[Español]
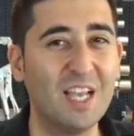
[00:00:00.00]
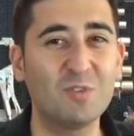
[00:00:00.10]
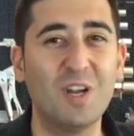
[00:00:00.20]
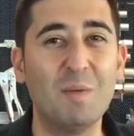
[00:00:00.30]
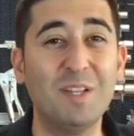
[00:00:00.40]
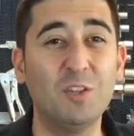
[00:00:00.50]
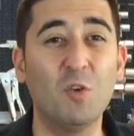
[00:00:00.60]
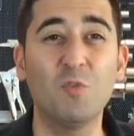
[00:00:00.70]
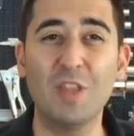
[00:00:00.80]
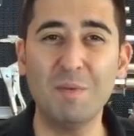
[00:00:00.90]
es un
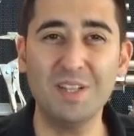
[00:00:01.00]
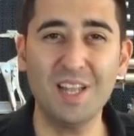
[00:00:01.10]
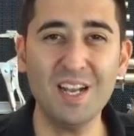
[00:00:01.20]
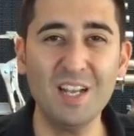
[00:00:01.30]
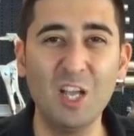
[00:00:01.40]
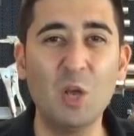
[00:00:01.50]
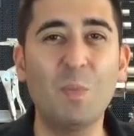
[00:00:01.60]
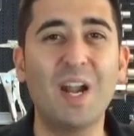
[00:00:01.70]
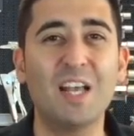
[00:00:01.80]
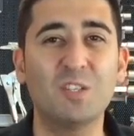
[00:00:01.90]
elemento fundamental
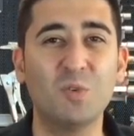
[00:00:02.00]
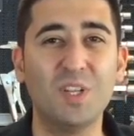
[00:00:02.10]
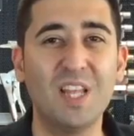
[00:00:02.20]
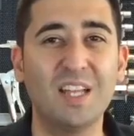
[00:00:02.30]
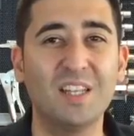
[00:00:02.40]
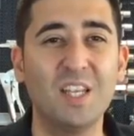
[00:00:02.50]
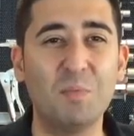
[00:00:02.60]
para la seguridad